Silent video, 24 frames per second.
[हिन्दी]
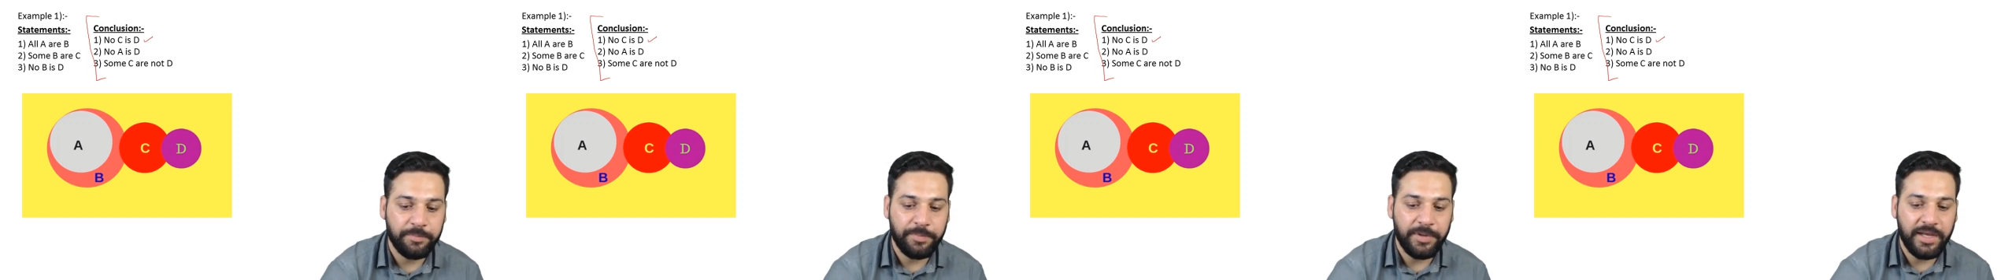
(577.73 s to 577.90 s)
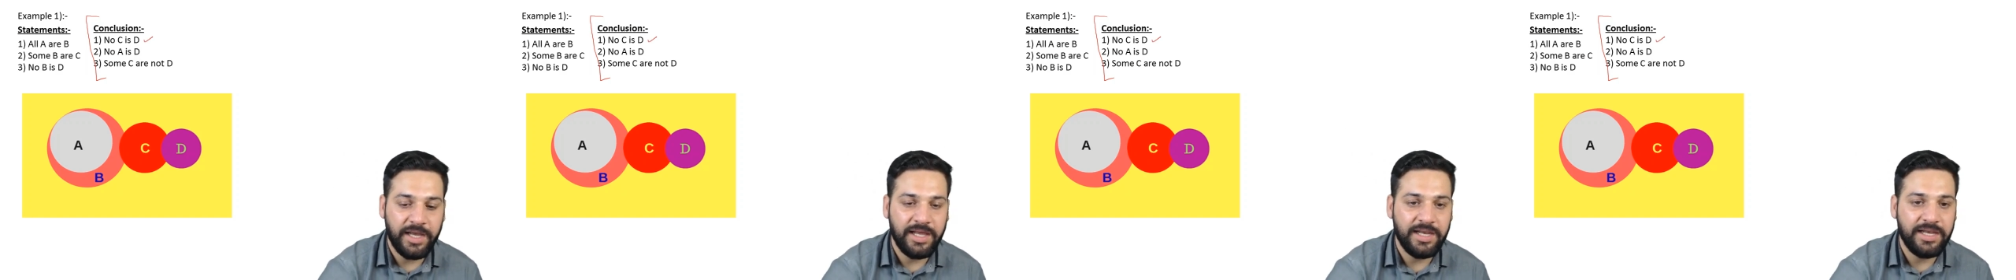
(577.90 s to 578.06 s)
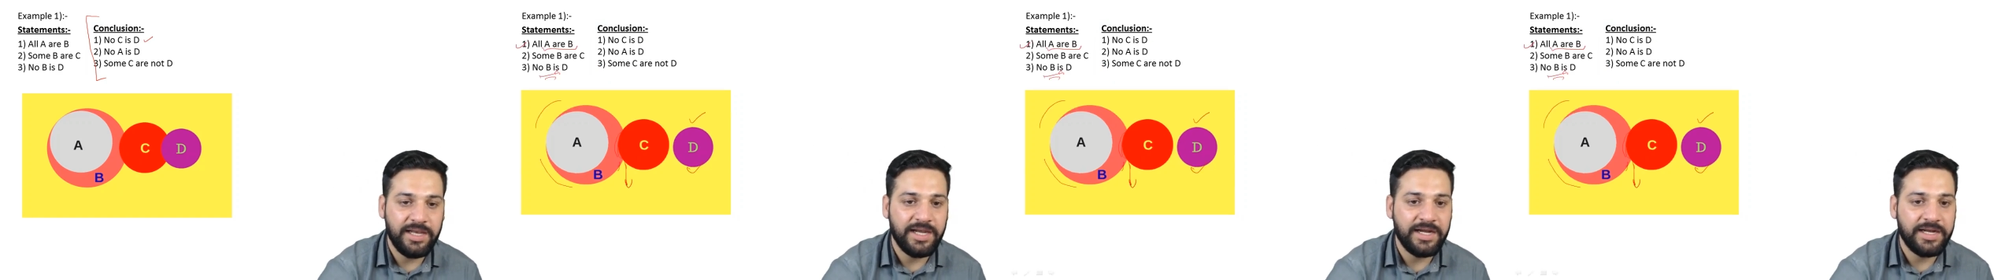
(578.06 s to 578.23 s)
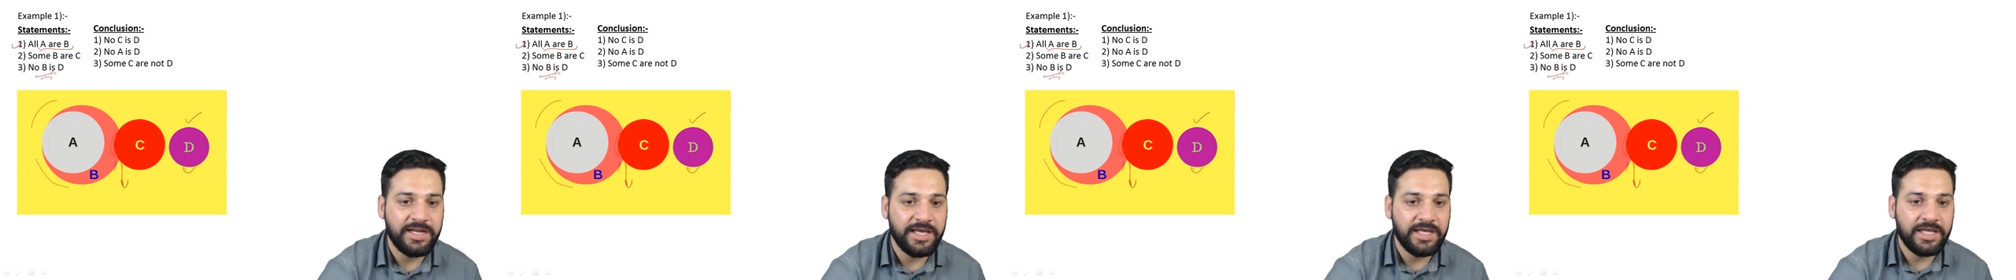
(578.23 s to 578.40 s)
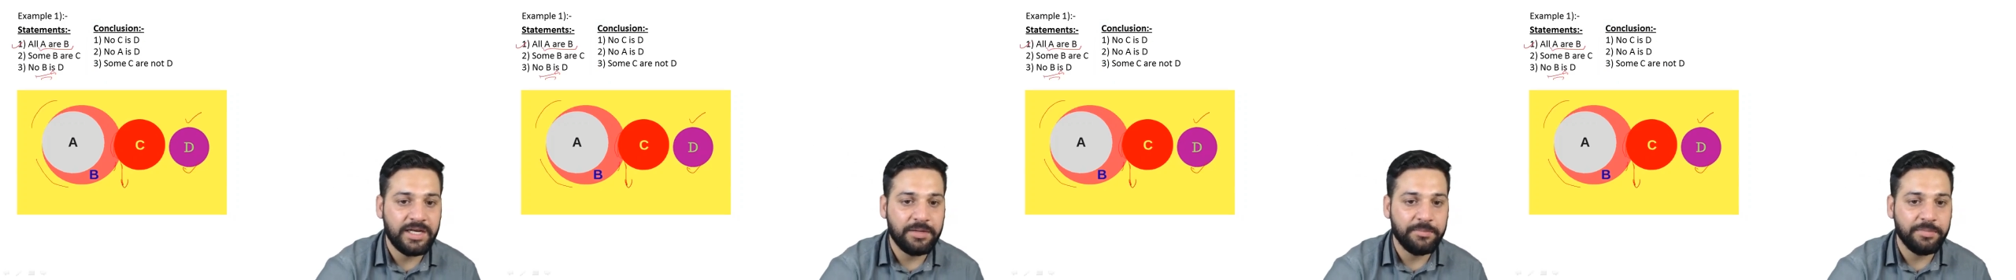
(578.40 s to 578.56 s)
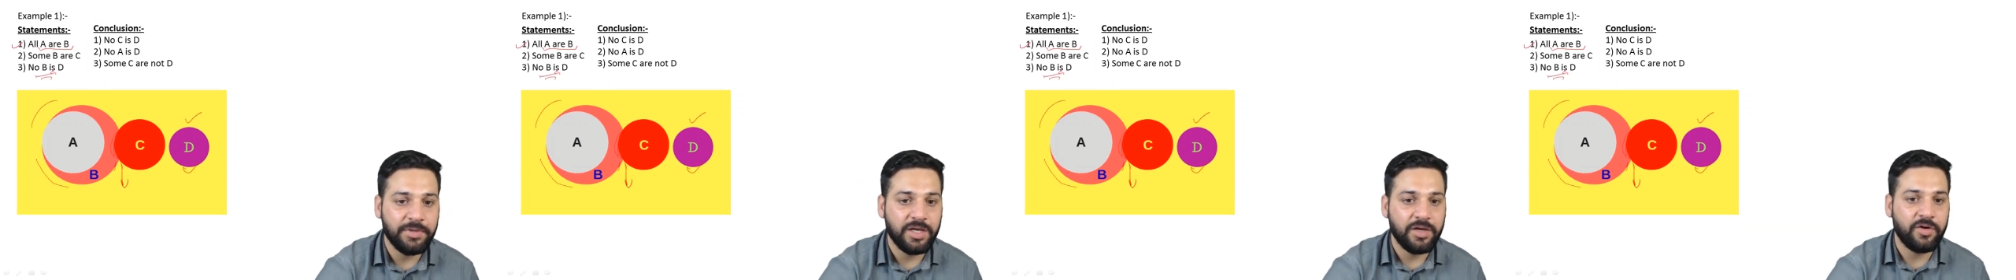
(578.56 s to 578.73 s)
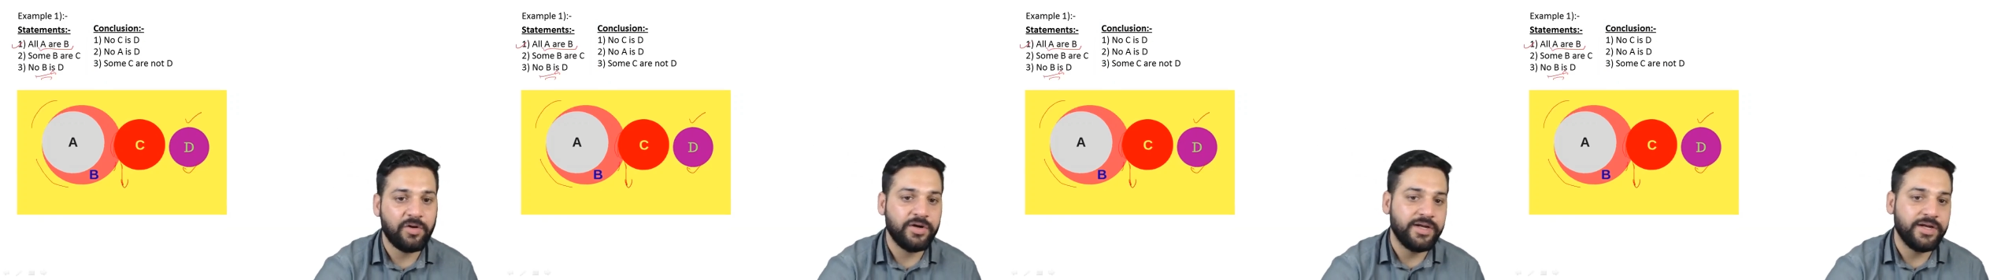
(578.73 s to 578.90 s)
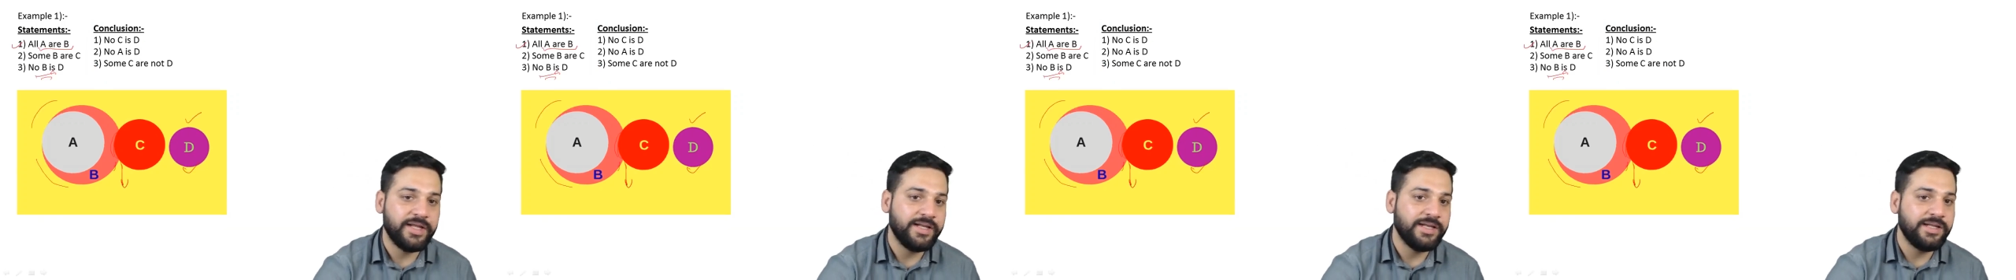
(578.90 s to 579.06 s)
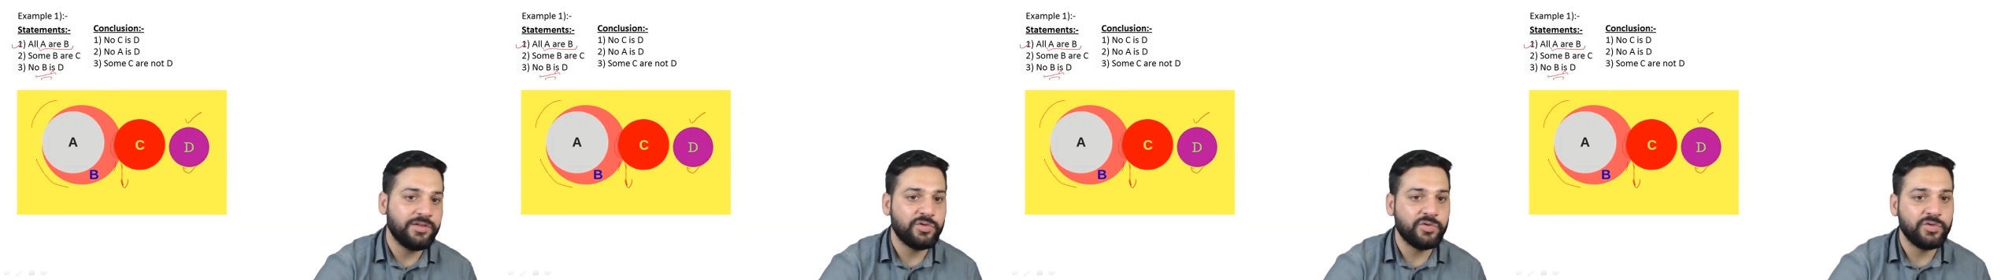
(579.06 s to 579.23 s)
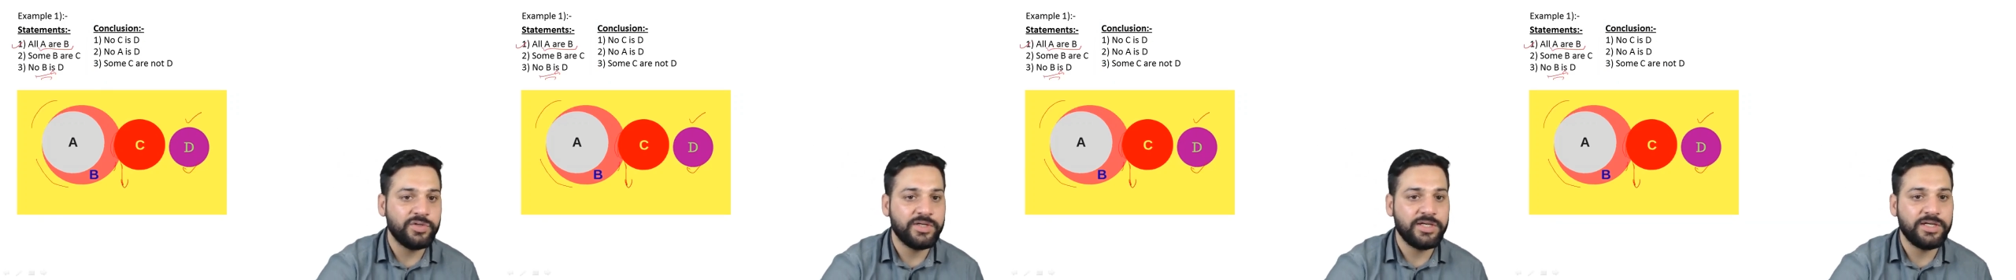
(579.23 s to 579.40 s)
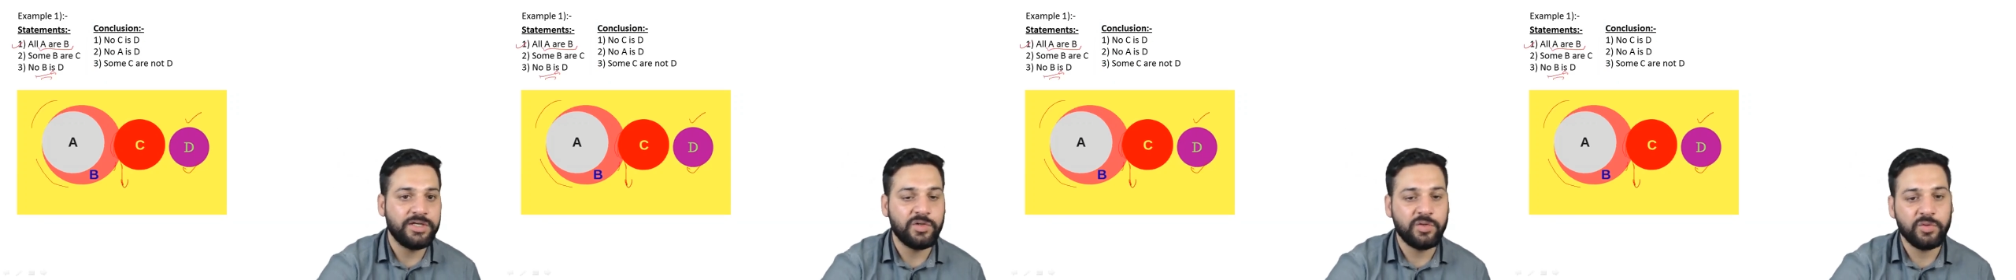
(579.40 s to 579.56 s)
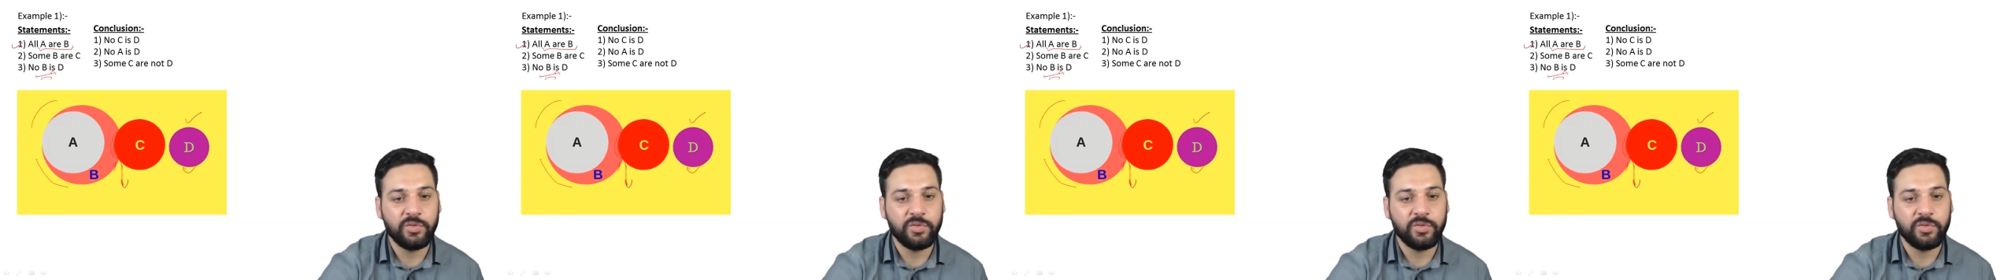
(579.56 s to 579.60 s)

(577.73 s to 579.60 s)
पहले डायग्राम के अकॉर्डिंगली तो ये